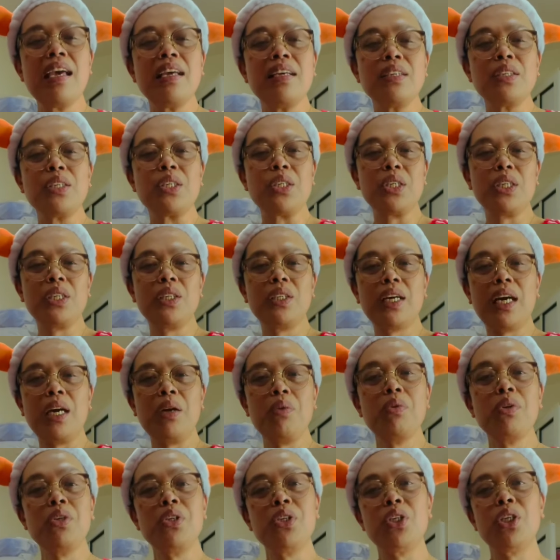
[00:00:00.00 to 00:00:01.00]
so I
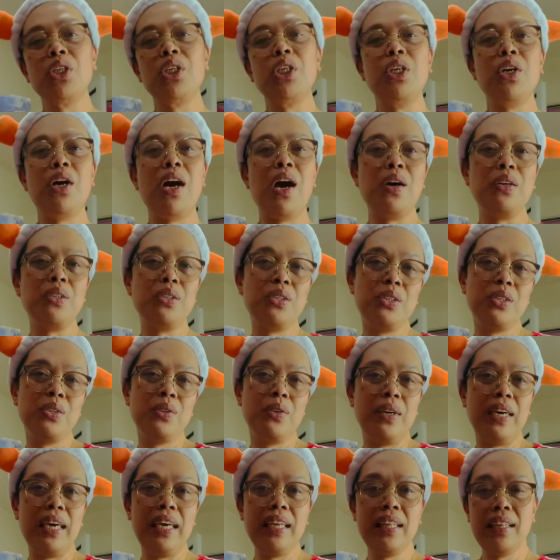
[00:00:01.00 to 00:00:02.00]
will show you how to do
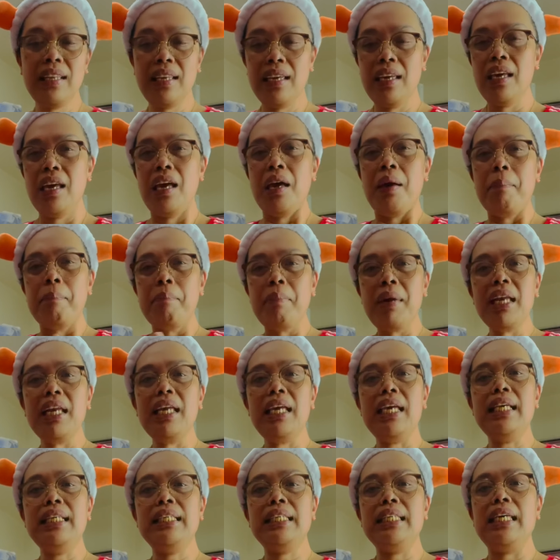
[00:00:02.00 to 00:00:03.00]
it very
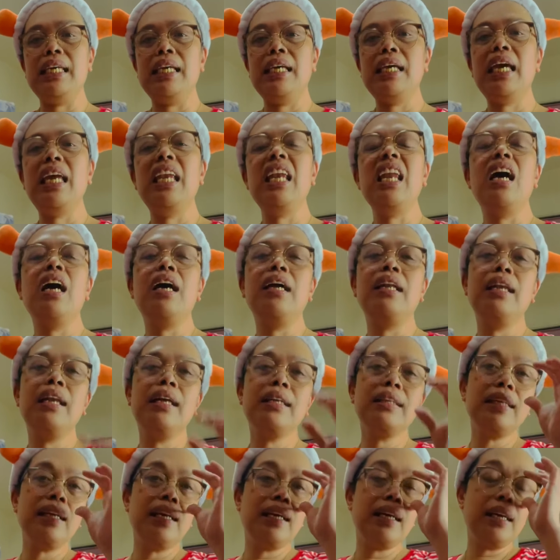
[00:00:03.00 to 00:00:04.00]
easy kailangan
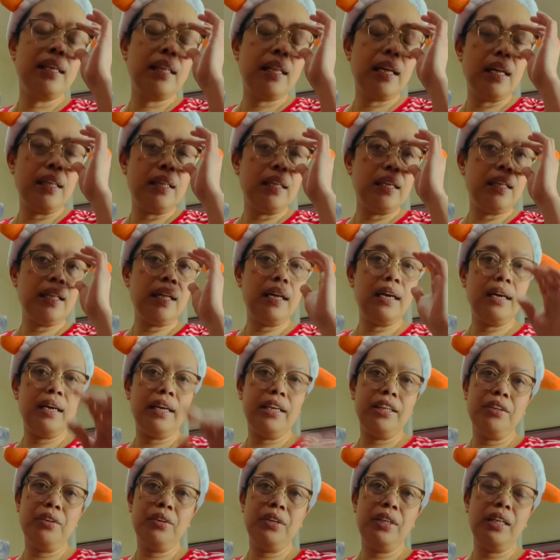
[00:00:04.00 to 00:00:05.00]
lang talaga natin ng
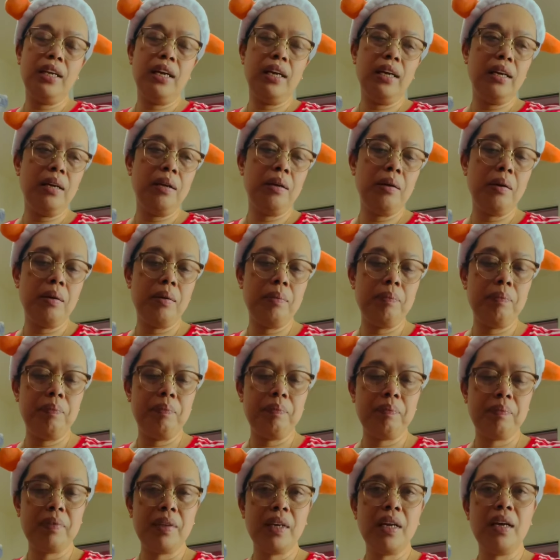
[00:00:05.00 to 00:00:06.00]
ano ng
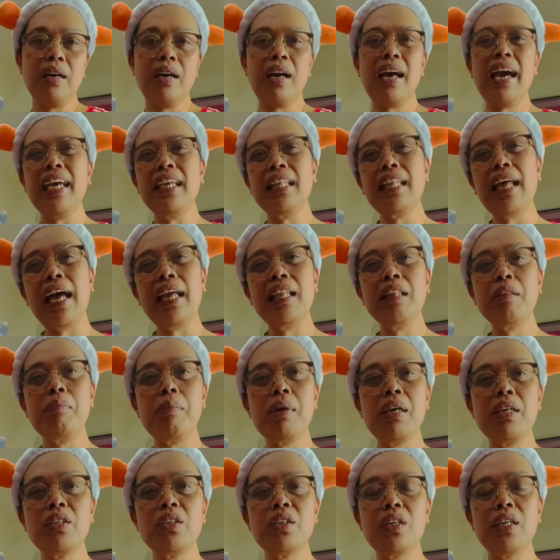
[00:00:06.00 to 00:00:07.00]
uh, kahit hand
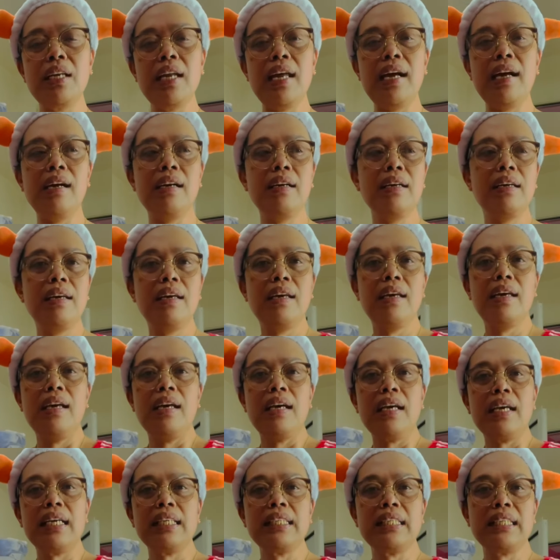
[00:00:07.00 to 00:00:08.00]
mixer lang
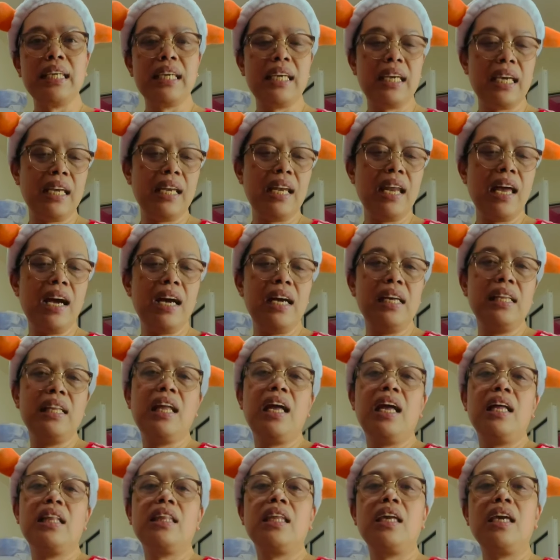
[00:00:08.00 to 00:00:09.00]
kasi kailangan
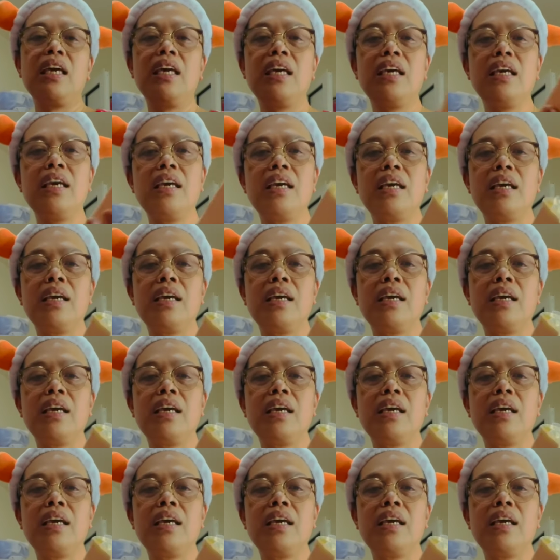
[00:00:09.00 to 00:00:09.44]
nating